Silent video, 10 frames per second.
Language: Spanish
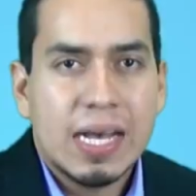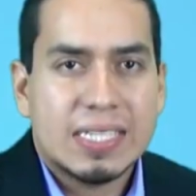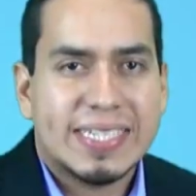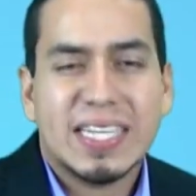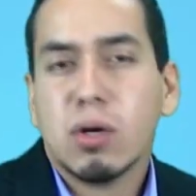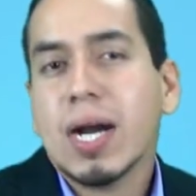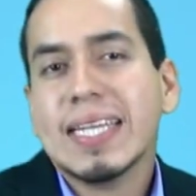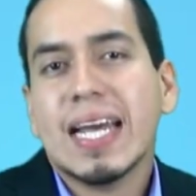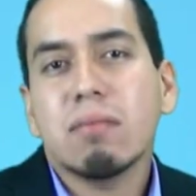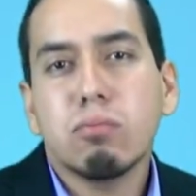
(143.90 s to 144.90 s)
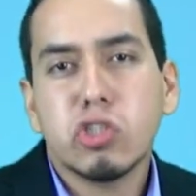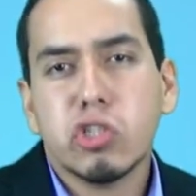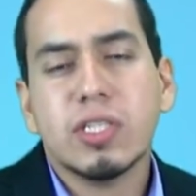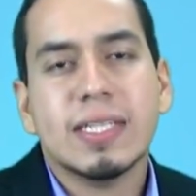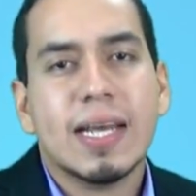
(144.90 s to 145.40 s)
Así llegó a ganar
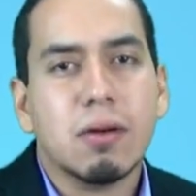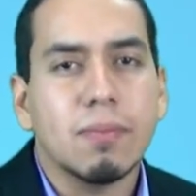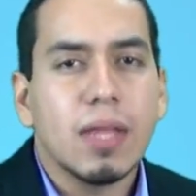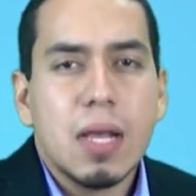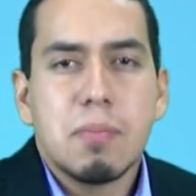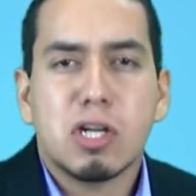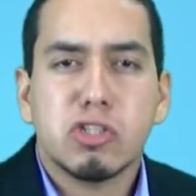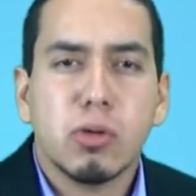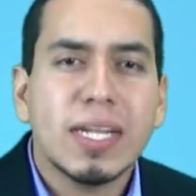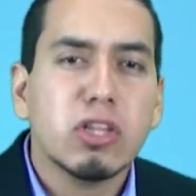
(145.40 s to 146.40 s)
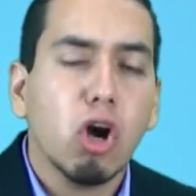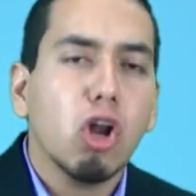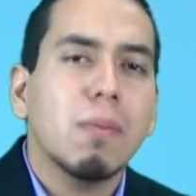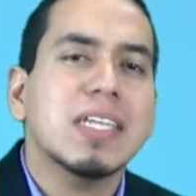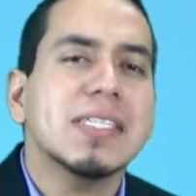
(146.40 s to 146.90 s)
mucho dinero, pero sobre todo
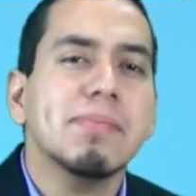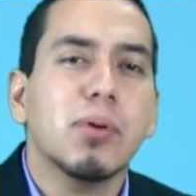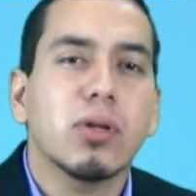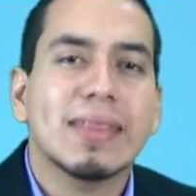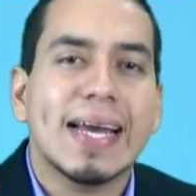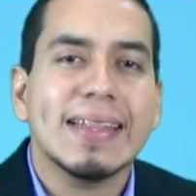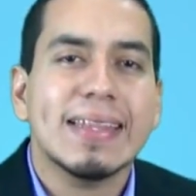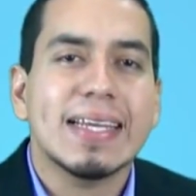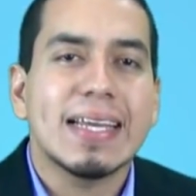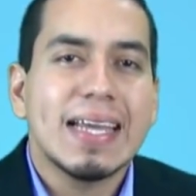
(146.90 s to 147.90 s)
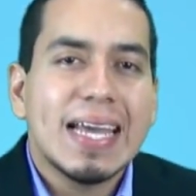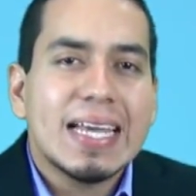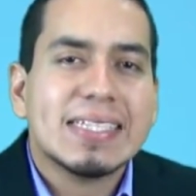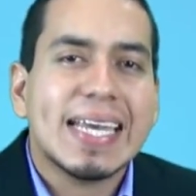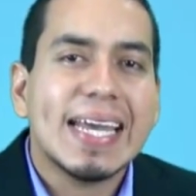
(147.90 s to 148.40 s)
lo más importante
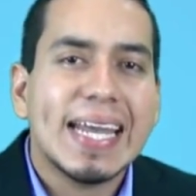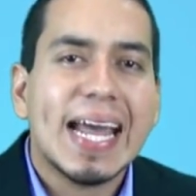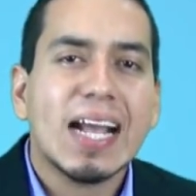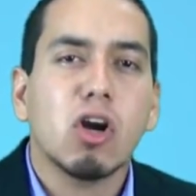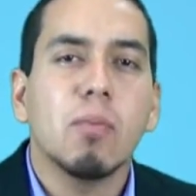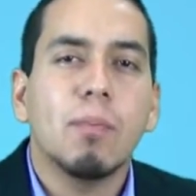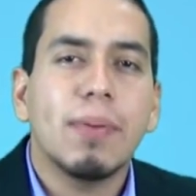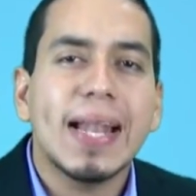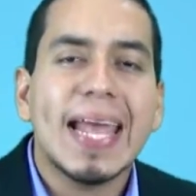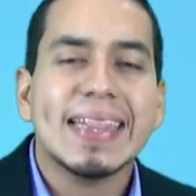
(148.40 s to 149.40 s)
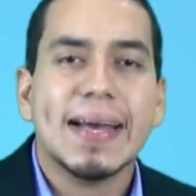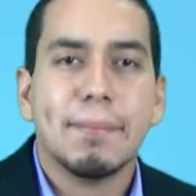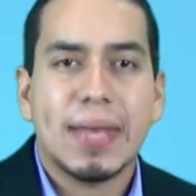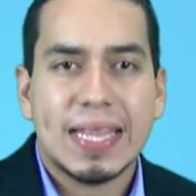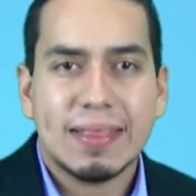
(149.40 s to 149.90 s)
es que era
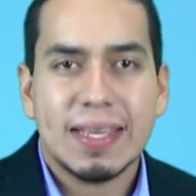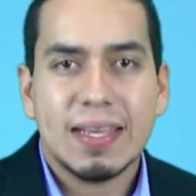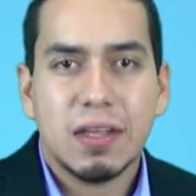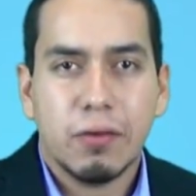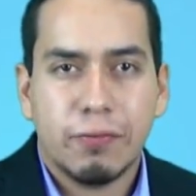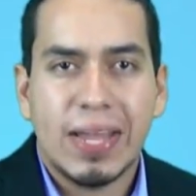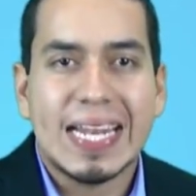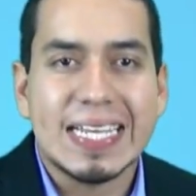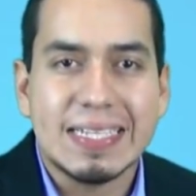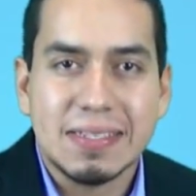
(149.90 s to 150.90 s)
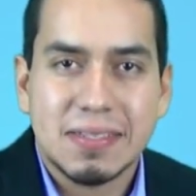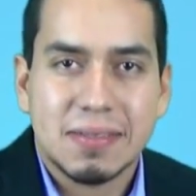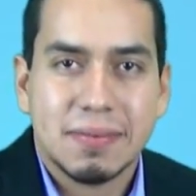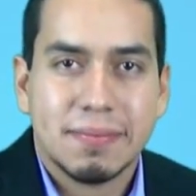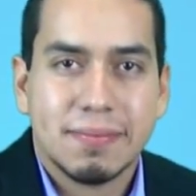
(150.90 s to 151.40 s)
completamente feliz.